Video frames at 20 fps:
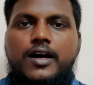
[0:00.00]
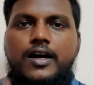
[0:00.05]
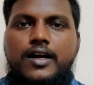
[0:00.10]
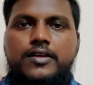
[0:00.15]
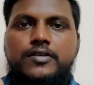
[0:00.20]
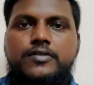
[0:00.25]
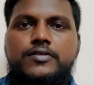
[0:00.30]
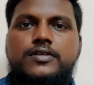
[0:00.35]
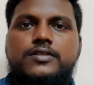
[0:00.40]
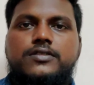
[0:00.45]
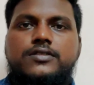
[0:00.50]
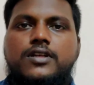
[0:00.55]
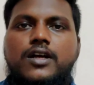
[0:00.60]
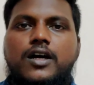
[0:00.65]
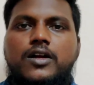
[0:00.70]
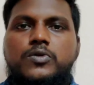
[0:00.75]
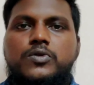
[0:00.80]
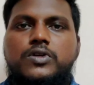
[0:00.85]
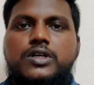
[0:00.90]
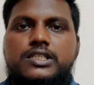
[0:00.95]
ஹாய் யுவர்ஸ்
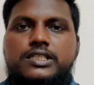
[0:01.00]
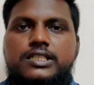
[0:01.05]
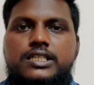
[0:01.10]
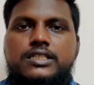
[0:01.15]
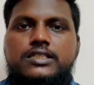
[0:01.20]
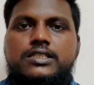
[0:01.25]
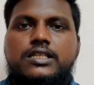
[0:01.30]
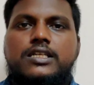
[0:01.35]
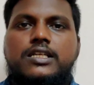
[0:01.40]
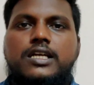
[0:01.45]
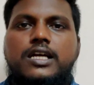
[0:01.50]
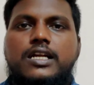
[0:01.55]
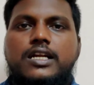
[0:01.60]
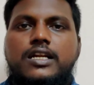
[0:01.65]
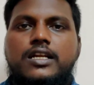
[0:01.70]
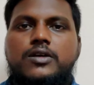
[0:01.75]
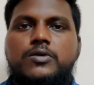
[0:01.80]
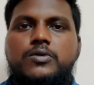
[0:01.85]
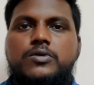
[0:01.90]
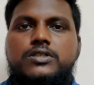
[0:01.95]
நான் உங்கள் ஜிஎஸ் ராஜா
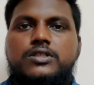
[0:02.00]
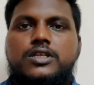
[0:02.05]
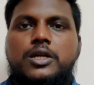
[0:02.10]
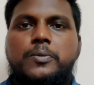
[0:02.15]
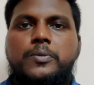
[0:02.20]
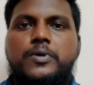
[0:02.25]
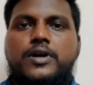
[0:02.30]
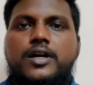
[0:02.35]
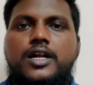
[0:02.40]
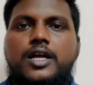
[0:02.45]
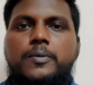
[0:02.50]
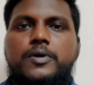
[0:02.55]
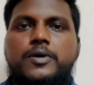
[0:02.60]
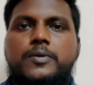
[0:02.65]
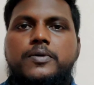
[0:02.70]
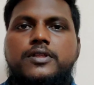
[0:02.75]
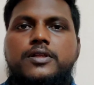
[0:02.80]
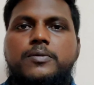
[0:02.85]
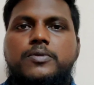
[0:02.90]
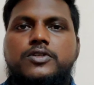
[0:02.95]
இன்னைக்கு ஒரு சிறப்பான
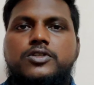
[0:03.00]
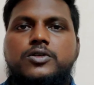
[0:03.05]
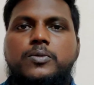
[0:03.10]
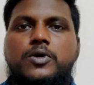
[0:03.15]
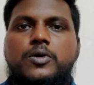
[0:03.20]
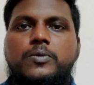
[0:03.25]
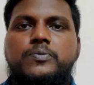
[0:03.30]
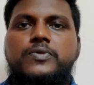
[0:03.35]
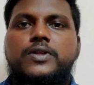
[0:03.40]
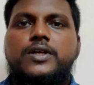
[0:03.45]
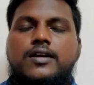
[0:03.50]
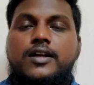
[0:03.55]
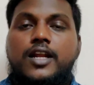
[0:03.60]
டாபிக் பற்றி பேச போகிறோம்